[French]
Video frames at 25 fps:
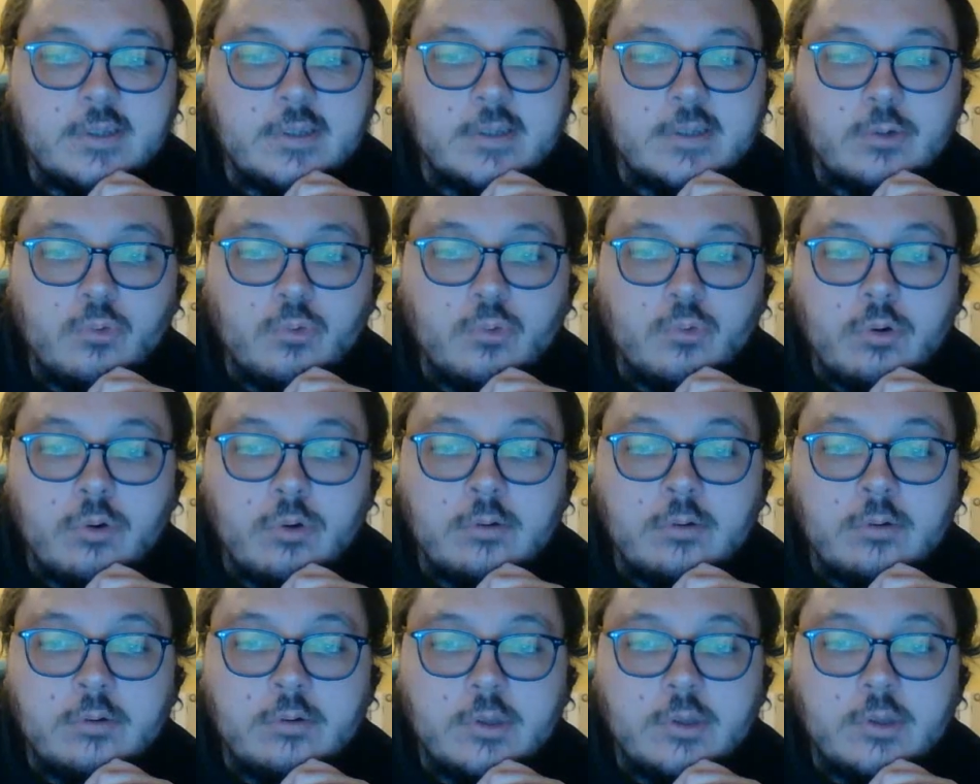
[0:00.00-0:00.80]

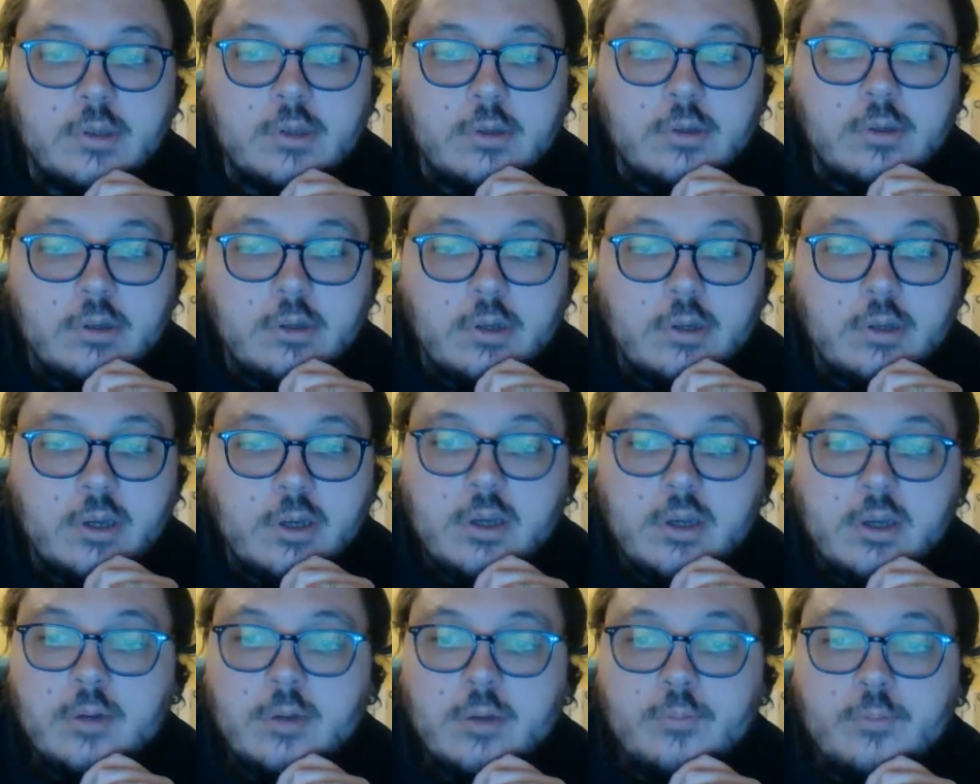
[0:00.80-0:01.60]
courant.
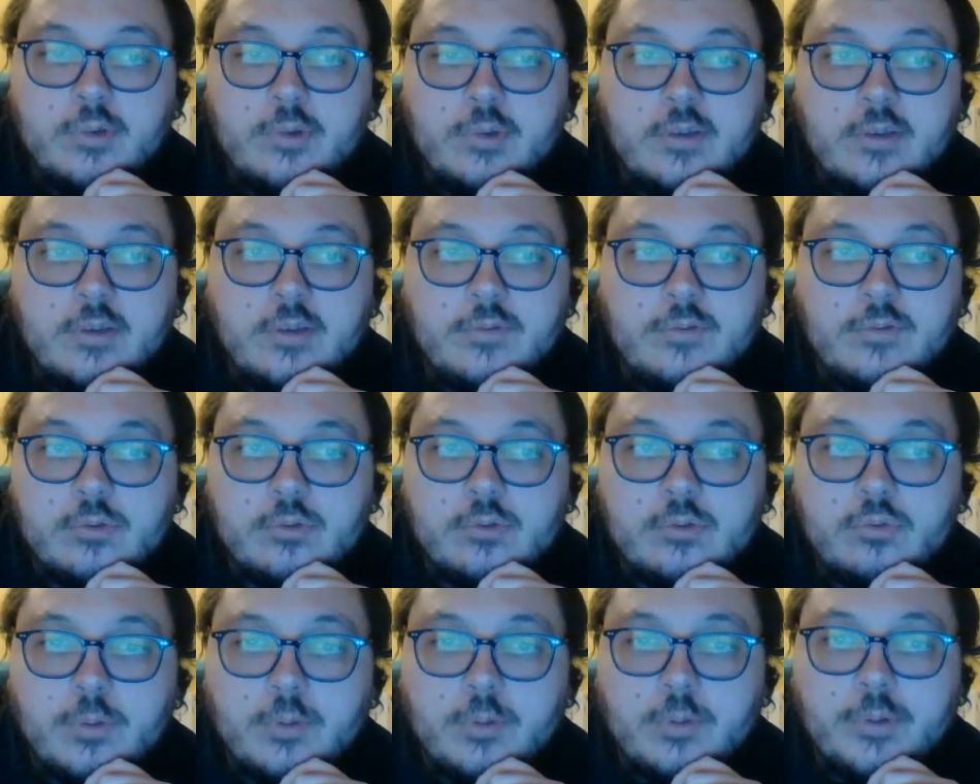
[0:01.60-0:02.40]
Euh, à mon avis, on ne
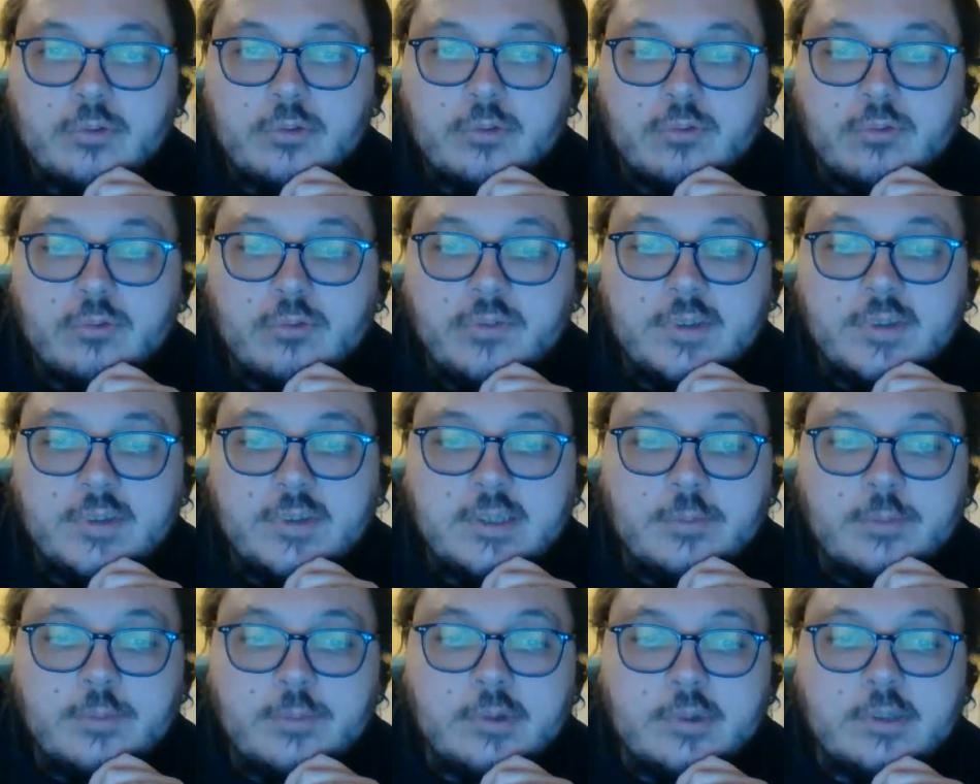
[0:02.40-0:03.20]
doit pas le trouver
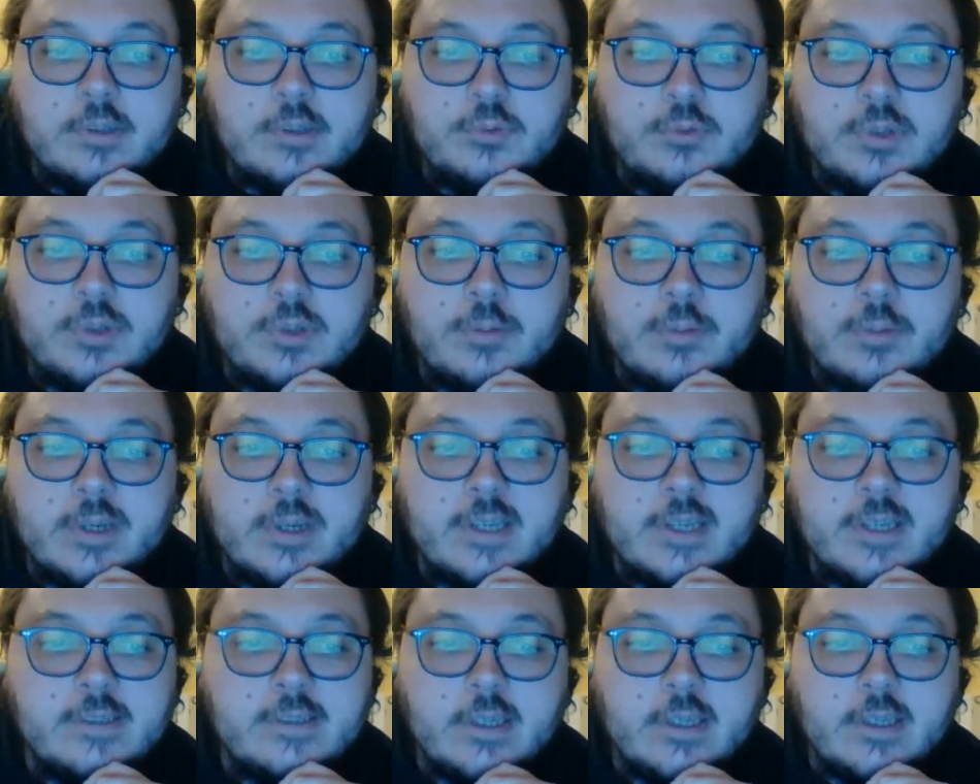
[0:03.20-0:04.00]
facilement dans tout ce qui est
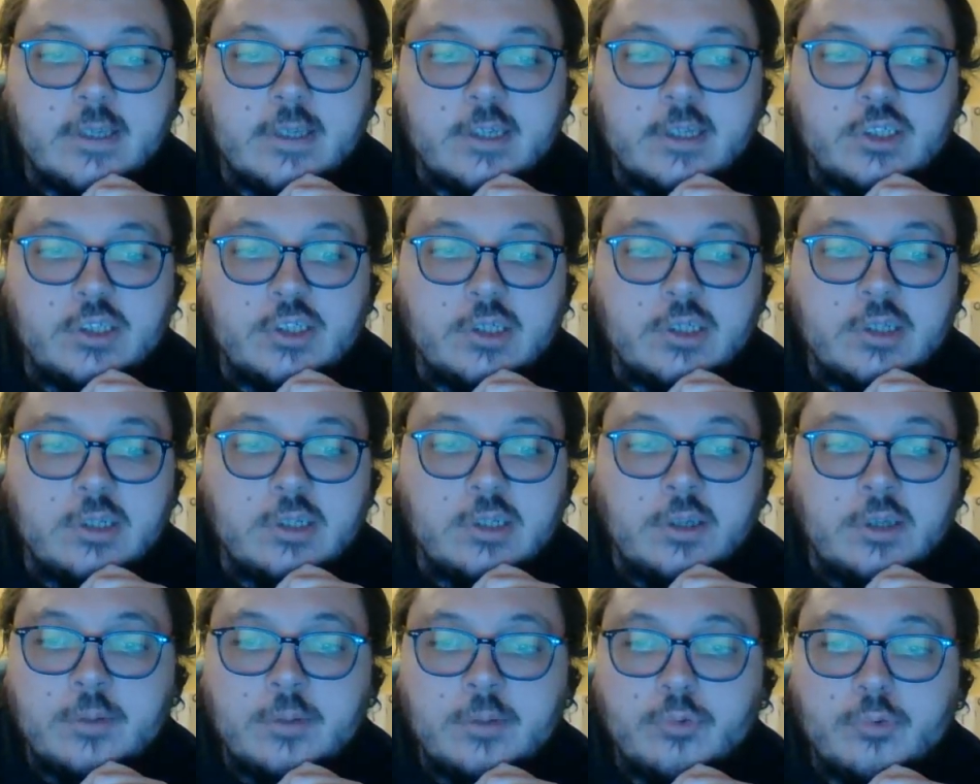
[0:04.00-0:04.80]
magasin de cash
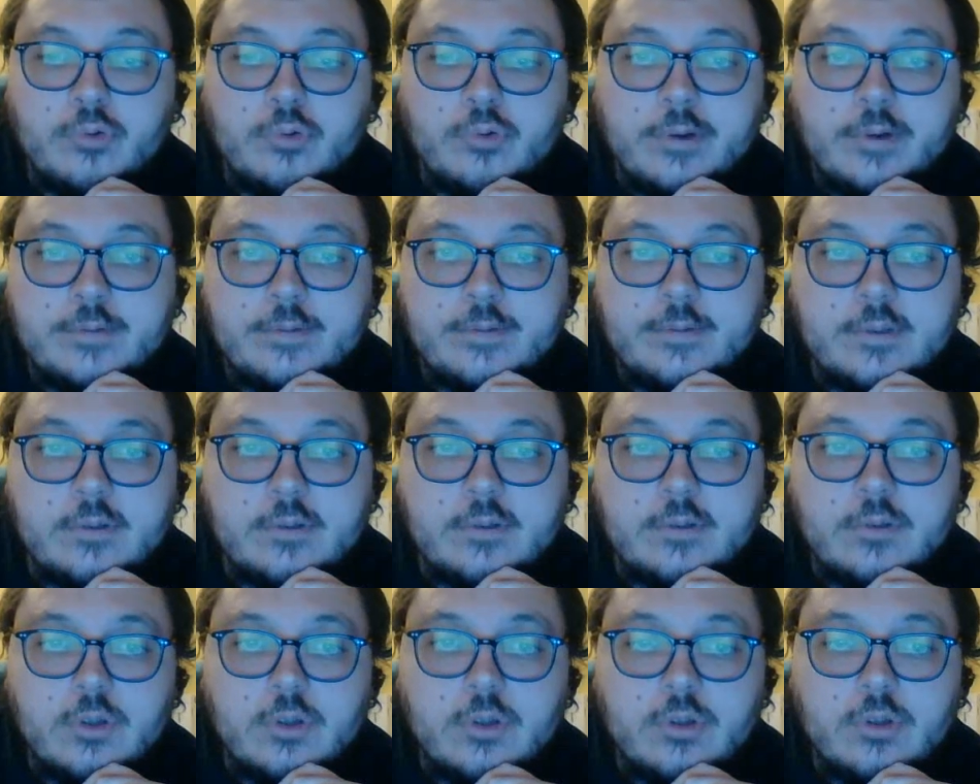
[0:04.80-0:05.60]
et, en brocante.
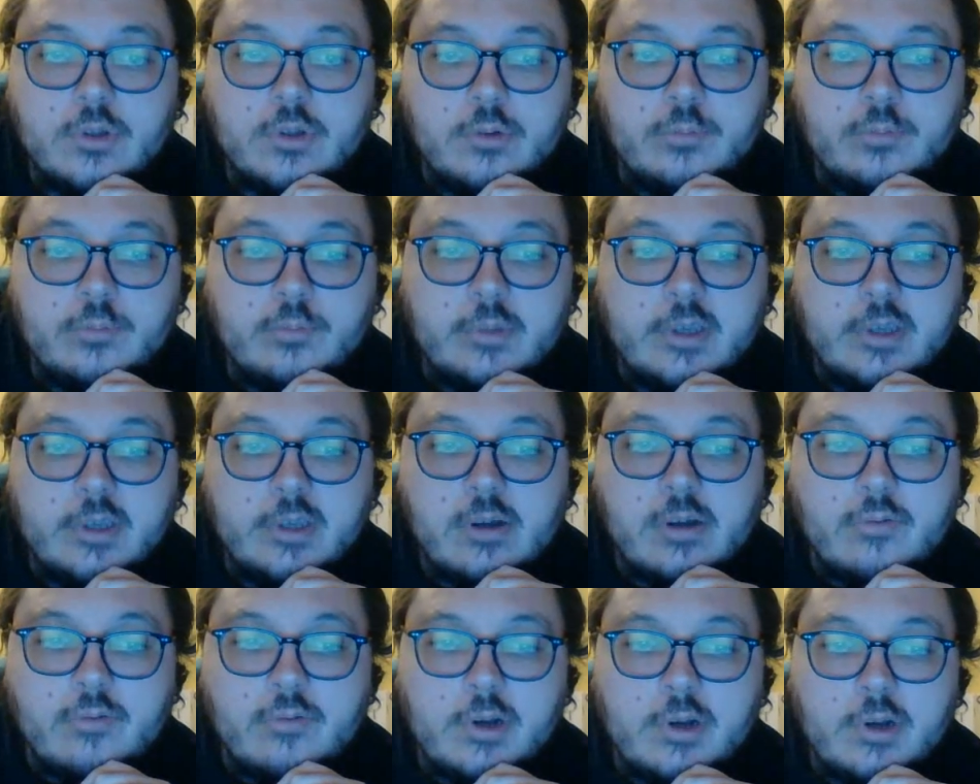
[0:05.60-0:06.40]
Mais
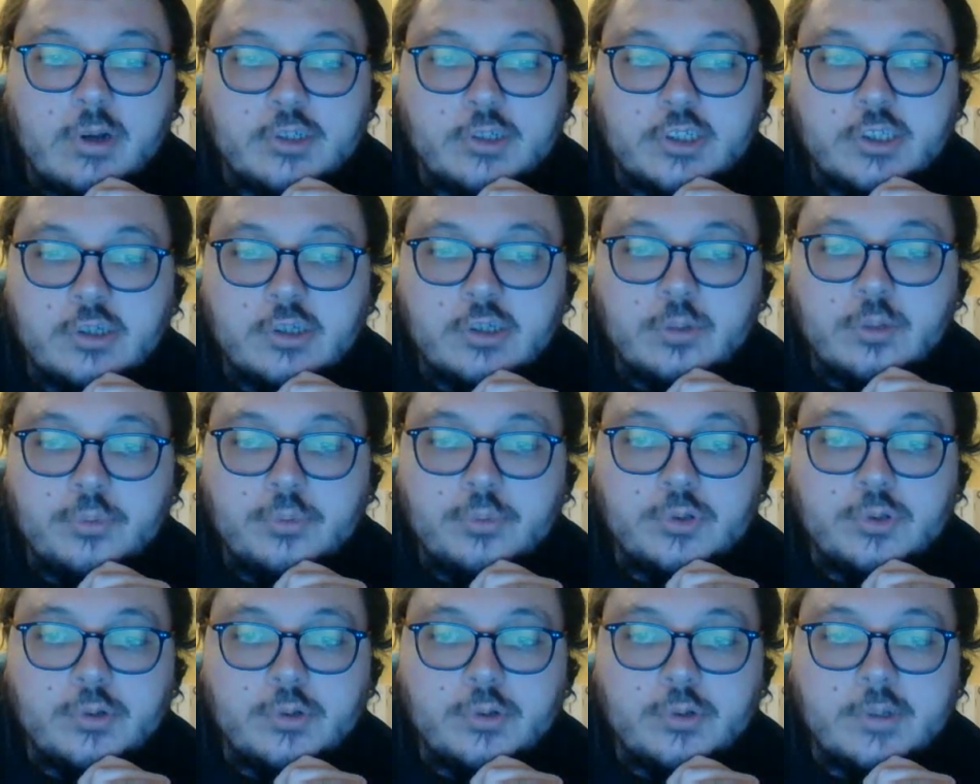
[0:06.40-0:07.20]
euh, voilà, en cherchant un
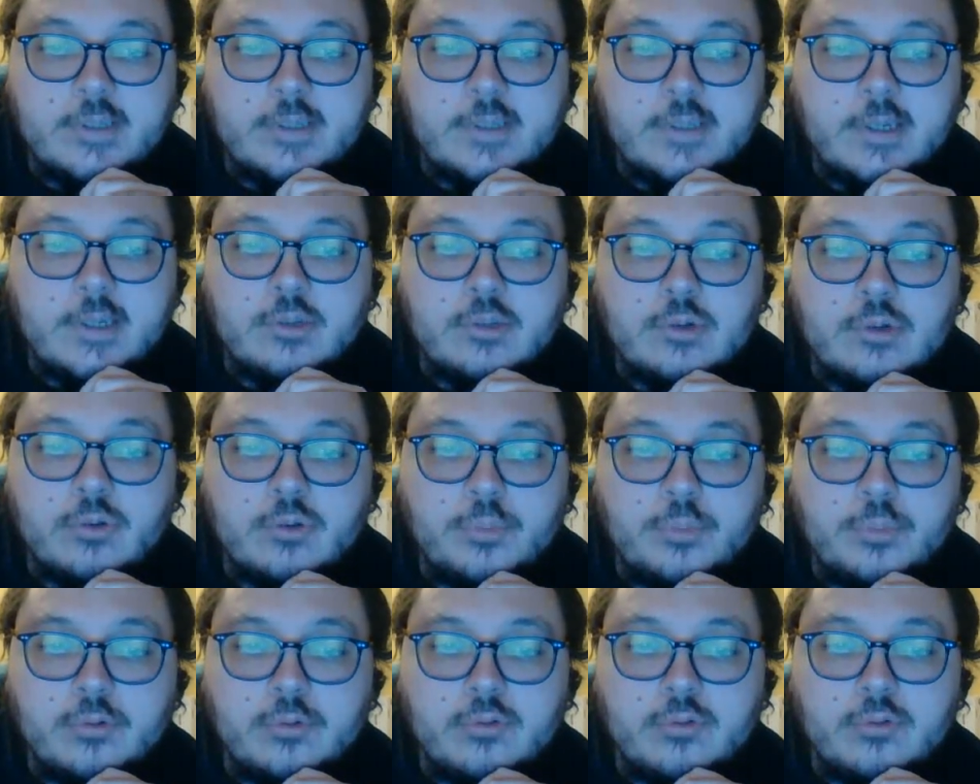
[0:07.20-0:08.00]
peu sur internet, on
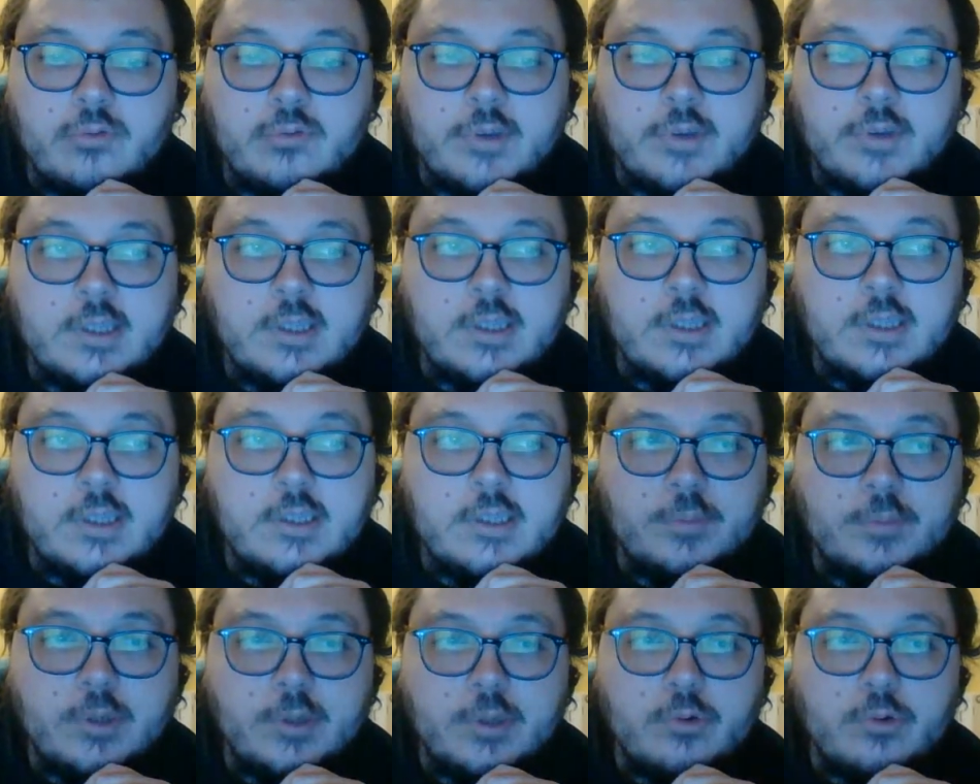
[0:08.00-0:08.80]
peut le trouver à des,
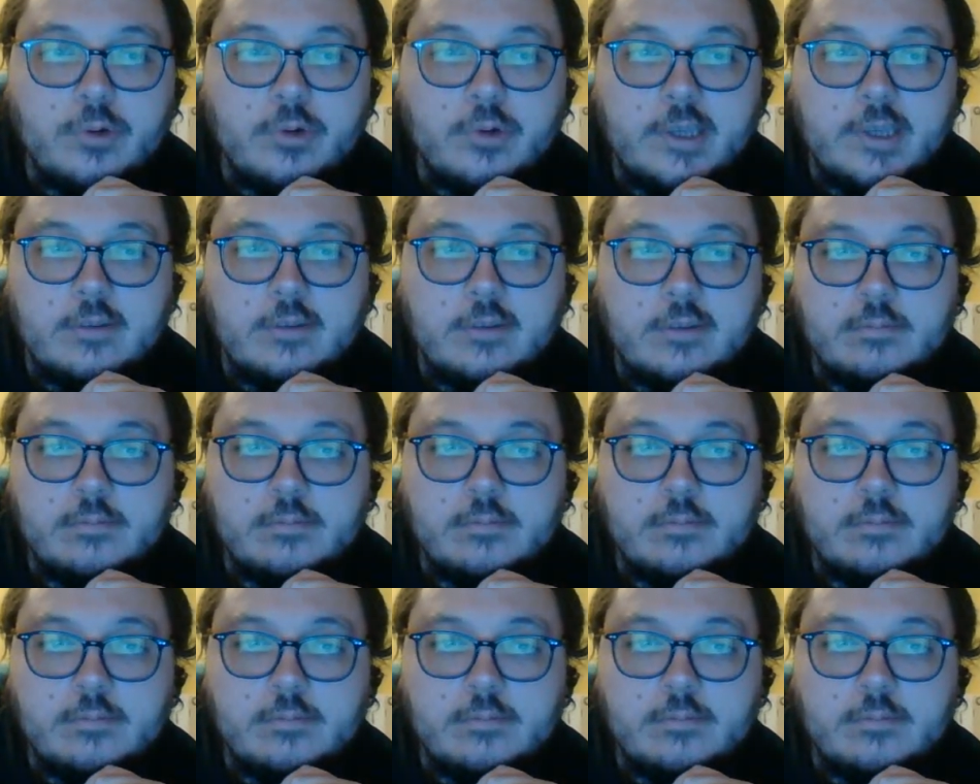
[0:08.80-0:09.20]
prix corrects.